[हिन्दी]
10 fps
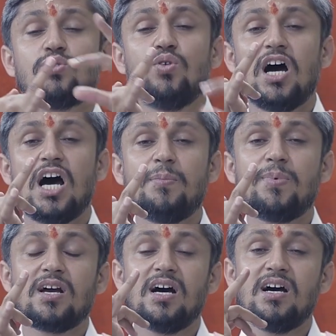तो
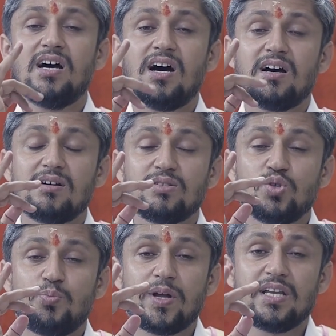आपका
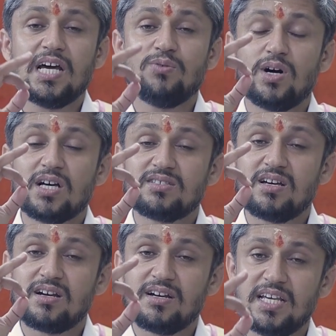जो पन्ना है वो असर